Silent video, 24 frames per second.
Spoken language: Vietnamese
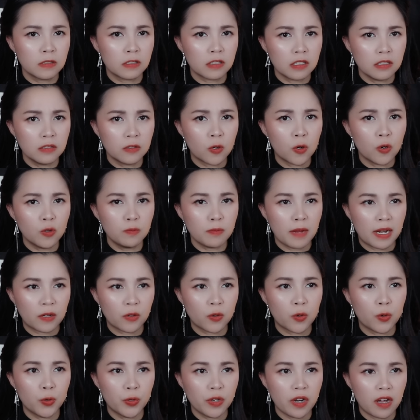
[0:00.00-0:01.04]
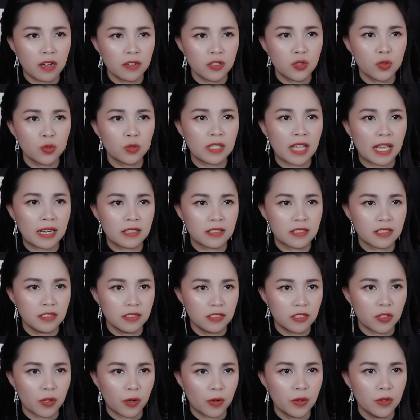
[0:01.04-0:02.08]
từ khuôn mặt của nó xuống thành cửa
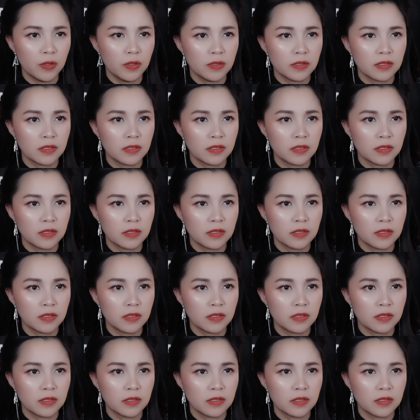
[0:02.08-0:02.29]
sổ.